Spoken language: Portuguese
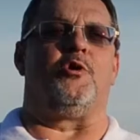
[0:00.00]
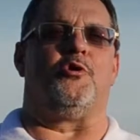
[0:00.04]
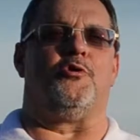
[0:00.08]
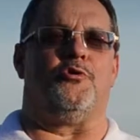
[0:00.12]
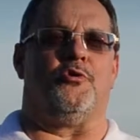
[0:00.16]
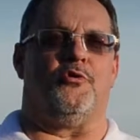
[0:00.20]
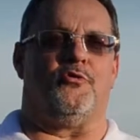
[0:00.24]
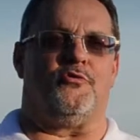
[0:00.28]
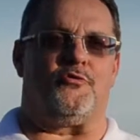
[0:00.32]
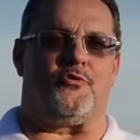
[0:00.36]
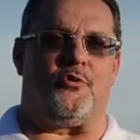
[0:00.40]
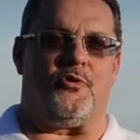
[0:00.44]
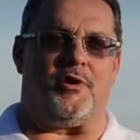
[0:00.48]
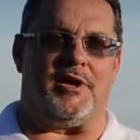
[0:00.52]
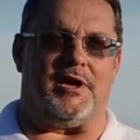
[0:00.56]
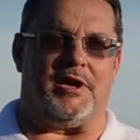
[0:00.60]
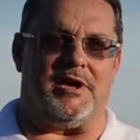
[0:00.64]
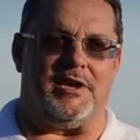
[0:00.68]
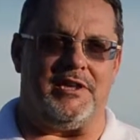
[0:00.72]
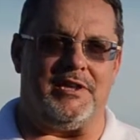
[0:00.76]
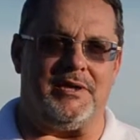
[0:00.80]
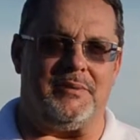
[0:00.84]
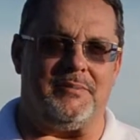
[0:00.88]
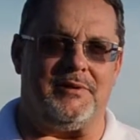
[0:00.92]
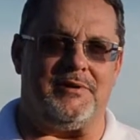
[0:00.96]
Rodolfo Correa
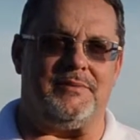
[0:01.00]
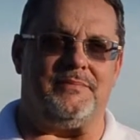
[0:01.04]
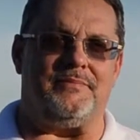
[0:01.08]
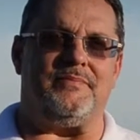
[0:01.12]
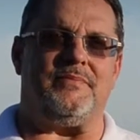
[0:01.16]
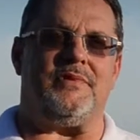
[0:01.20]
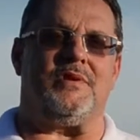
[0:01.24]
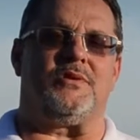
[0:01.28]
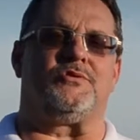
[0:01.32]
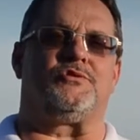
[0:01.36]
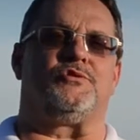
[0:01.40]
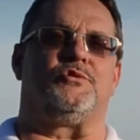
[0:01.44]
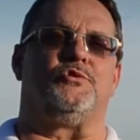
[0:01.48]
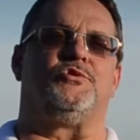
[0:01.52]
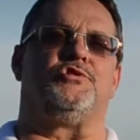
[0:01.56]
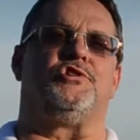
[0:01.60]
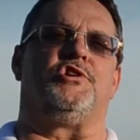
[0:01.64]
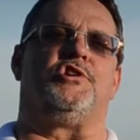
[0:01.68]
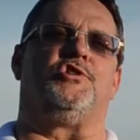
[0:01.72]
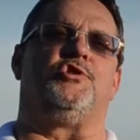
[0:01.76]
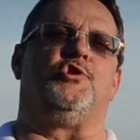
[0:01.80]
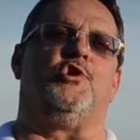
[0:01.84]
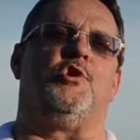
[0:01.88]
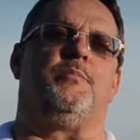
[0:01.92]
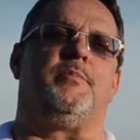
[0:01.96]
Lima, eu sou o
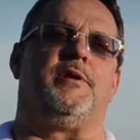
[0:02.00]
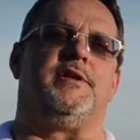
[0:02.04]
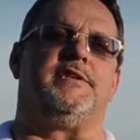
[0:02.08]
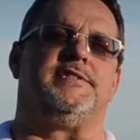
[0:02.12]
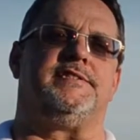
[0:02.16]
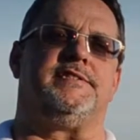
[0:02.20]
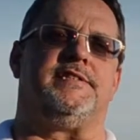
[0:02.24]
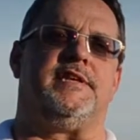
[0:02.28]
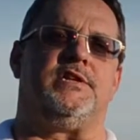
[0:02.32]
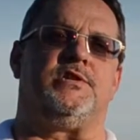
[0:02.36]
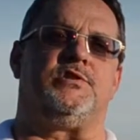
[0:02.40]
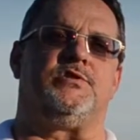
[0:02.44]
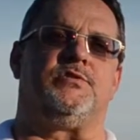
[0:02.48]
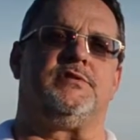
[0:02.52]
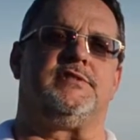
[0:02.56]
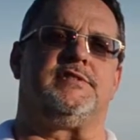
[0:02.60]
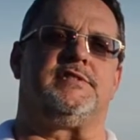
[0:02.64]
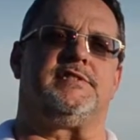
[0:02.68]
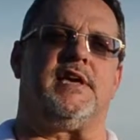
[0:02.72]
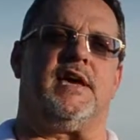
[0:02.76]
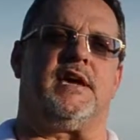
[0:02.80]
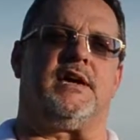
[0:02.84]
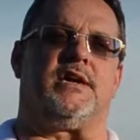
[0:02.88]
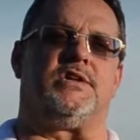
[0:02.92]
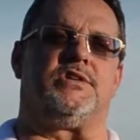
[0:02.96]
diretor-presidente do
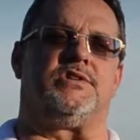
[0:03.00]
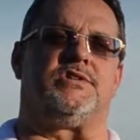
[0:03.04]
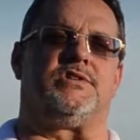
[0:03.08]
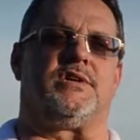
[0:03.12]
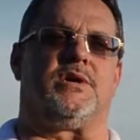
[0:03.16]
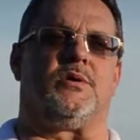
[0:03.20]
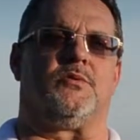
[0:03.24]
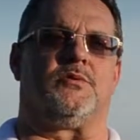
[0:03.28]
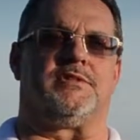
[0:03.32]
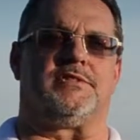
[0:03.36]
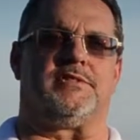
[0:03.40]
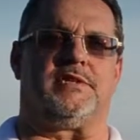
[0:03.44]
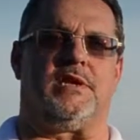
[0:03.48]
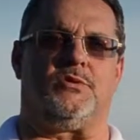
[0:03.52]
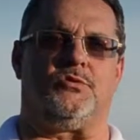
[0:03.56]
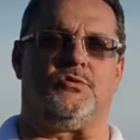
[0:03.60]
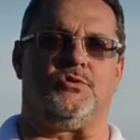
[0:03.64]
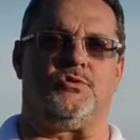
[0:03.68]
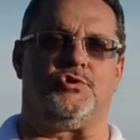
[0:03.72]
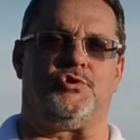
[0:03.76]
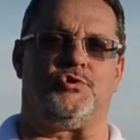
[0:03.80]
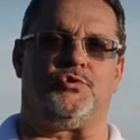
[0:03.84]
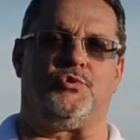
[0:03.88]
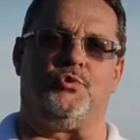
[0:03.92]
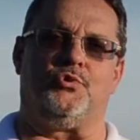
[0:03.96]
SECT, que é o
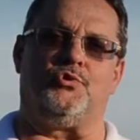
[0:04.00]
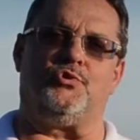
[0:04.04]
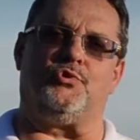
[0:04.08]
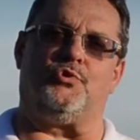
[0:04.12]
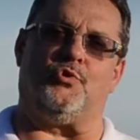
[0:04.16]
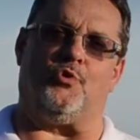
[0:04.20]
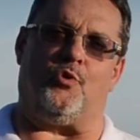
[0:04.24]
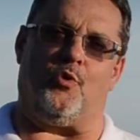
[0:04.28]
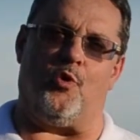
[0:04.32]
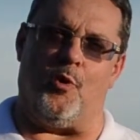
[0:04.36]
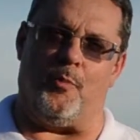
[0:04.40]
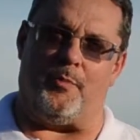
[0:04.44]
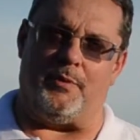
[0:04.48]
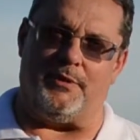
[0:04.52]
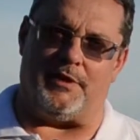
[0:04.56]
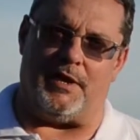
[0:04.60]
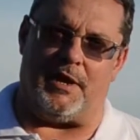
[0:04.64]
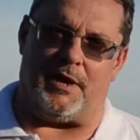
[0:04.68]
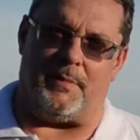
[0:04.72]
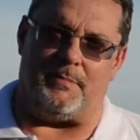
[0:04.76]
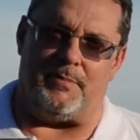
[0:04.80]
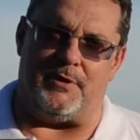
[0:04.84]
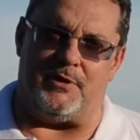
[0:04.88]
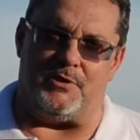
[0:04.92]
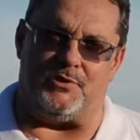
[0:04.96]
Centro de Estudos do Corpo e
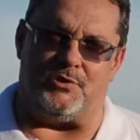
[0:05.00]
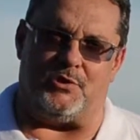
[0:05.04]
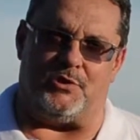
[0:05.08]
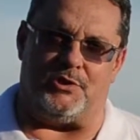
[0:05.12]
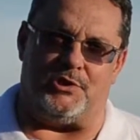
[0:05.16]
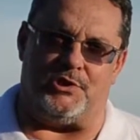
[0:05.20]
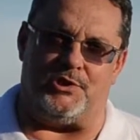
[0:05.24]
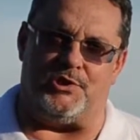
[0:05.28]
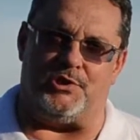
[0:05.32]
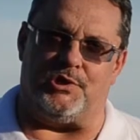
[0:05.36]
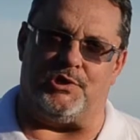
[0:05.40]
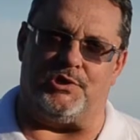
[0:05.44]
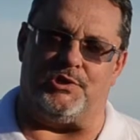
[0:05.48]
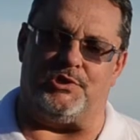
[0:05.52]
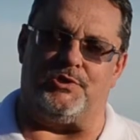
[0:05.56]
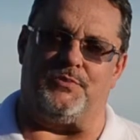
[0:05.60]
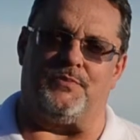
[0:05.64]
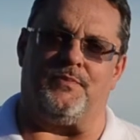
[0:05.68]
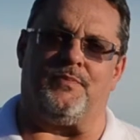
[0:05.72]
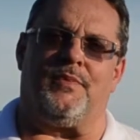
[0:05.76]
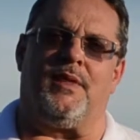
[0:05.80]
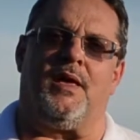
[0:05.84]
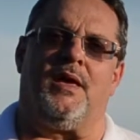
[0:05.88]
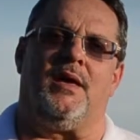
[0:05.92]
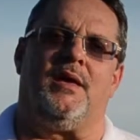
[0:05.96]
Terapias Holísticas.
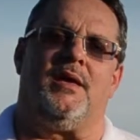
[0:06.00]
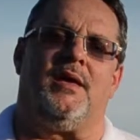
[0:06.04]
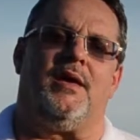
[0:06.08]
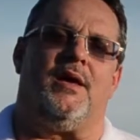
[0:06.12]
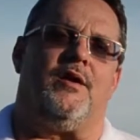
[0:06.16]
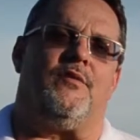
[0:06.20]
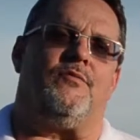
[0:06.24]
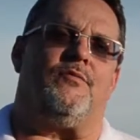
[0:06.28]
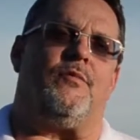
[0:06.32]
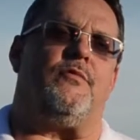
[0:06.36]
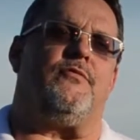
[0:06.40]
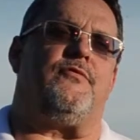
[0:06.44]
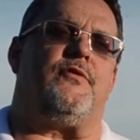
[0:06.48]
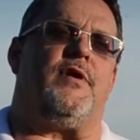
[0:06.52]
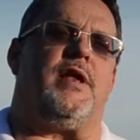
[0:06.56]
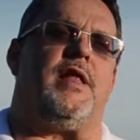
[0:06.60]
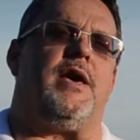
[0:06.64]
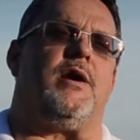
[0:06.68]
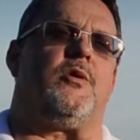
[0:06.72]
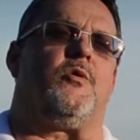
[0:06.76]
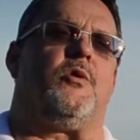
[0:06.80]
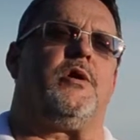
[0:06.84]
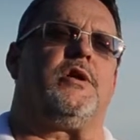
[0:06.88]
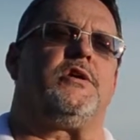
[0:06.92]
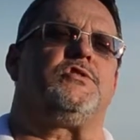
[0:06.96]
Vamos
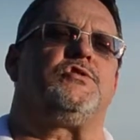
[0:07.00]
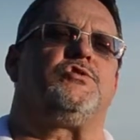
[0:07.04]
falar agora